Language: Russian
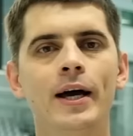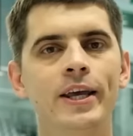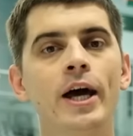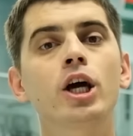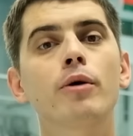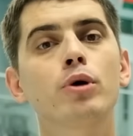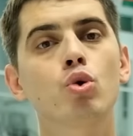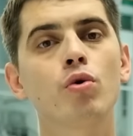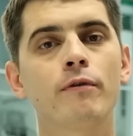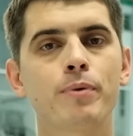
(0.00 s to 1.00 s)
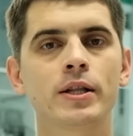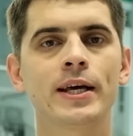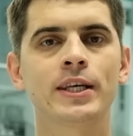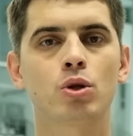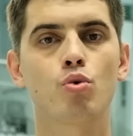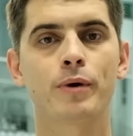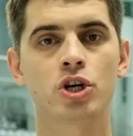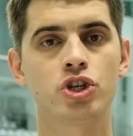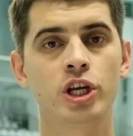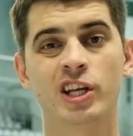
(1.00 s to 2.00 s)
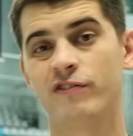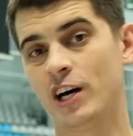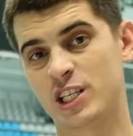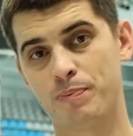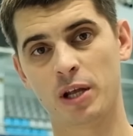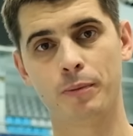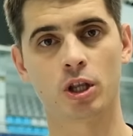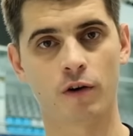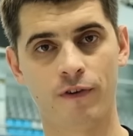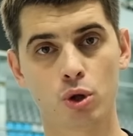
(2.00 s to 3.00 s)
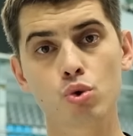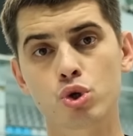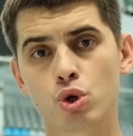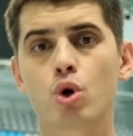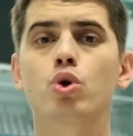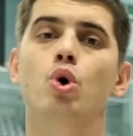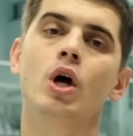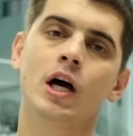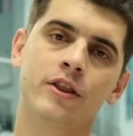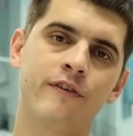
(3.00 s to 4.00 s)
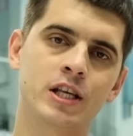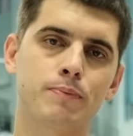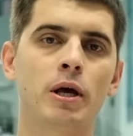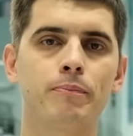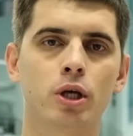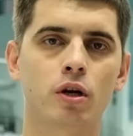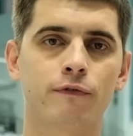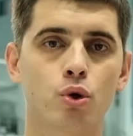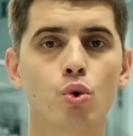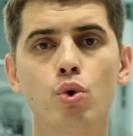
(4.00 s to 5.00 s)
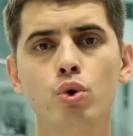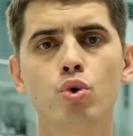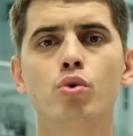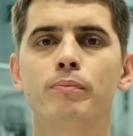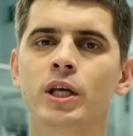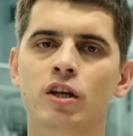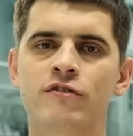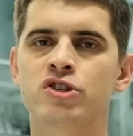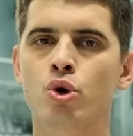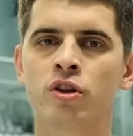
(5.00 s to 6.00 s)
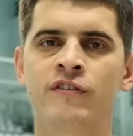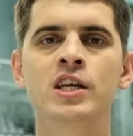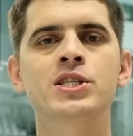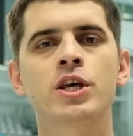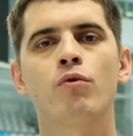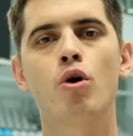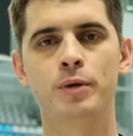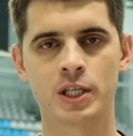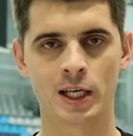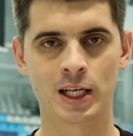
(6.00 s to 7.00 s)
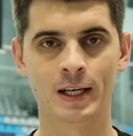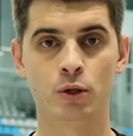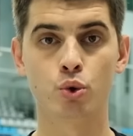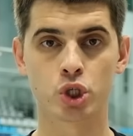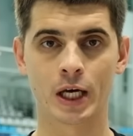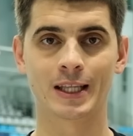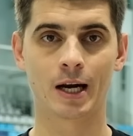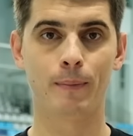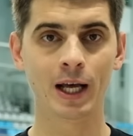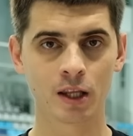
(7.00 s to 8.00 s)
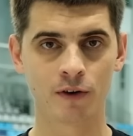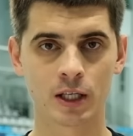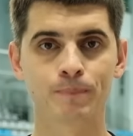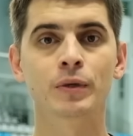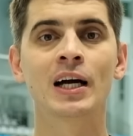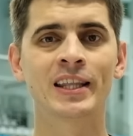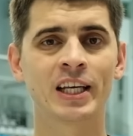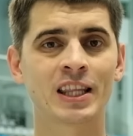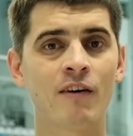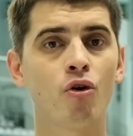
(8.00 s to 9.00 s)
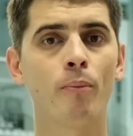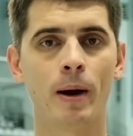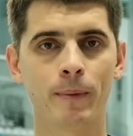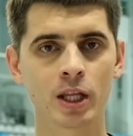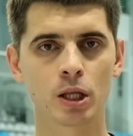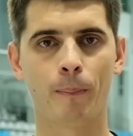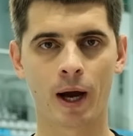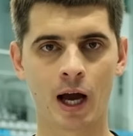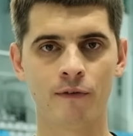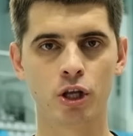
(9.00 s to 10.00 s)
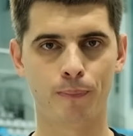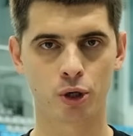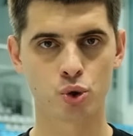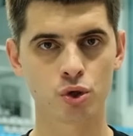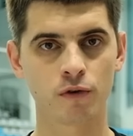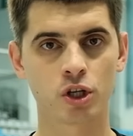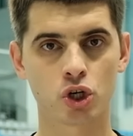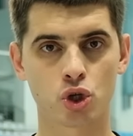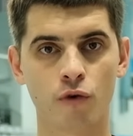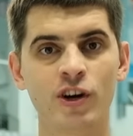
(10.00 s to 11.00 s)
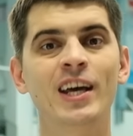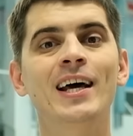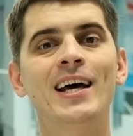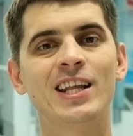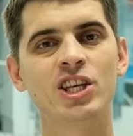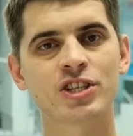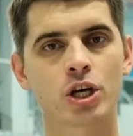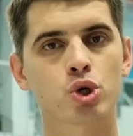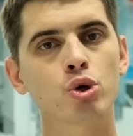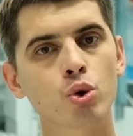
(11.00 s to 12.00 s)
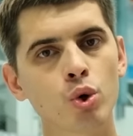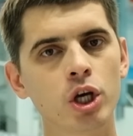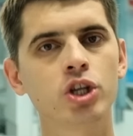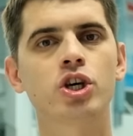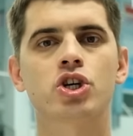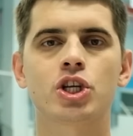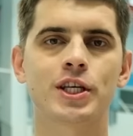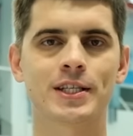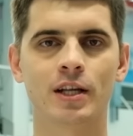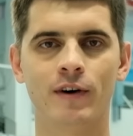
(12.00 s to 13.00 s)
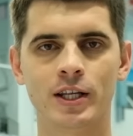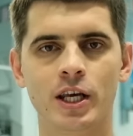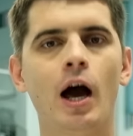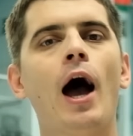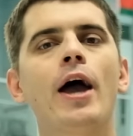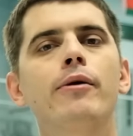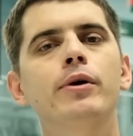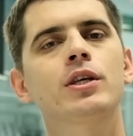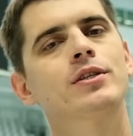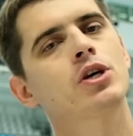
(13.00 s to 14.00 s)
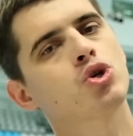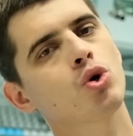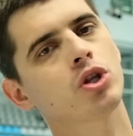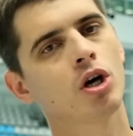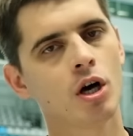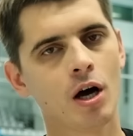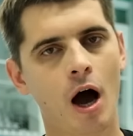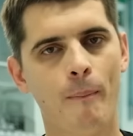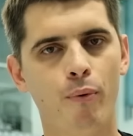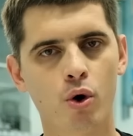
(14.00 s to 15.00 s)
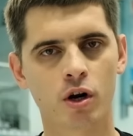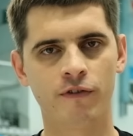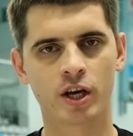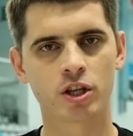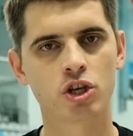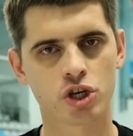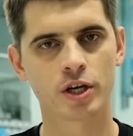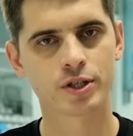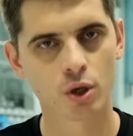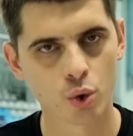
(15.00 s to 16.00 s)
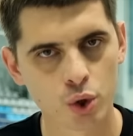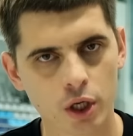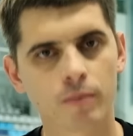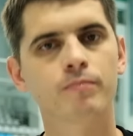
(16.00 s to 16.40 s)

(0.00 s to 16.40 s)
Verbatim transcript: Я рекомендую выполнять это упражнение 25 метров в одну сторону, 25 метров в другую, ну, метров 100-200 его обязательно нужно отрабатывать до того момента, пока вы не почувствуете, что вы не за счет руки держитесь на воде, а именно за счет опоры верхней части груди.